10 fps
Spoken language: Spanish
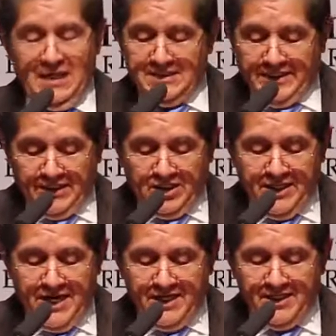la
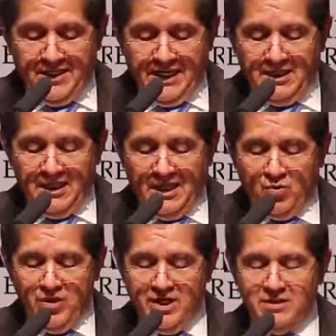Secretaría General de la
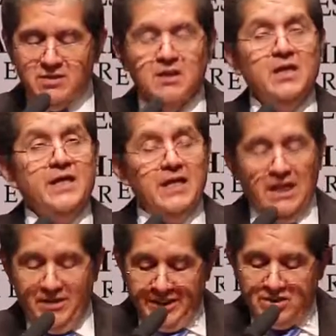NUYES y
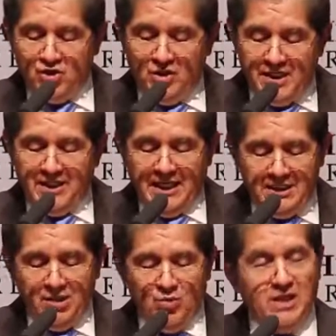la Dirección
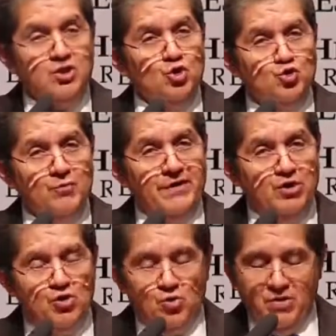General de Educación
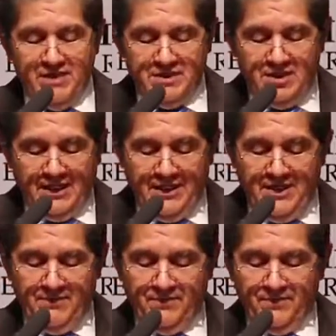Superior Universitaria.